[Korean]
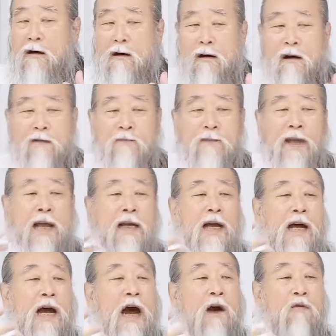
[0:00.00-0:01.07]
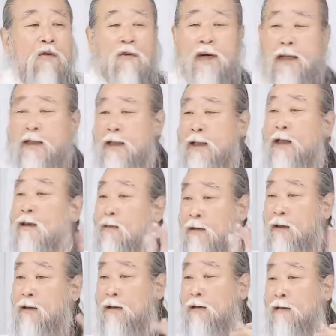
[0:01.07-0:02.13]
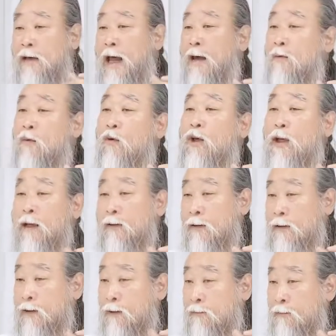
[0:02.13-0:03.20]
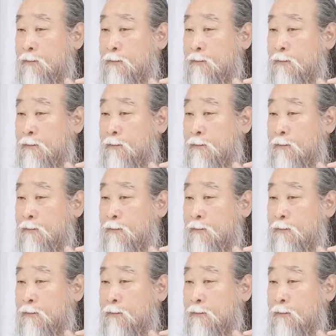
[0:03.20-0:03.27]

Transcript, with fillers: 얼마나 황홀한지. 이거는 행복이라는 것은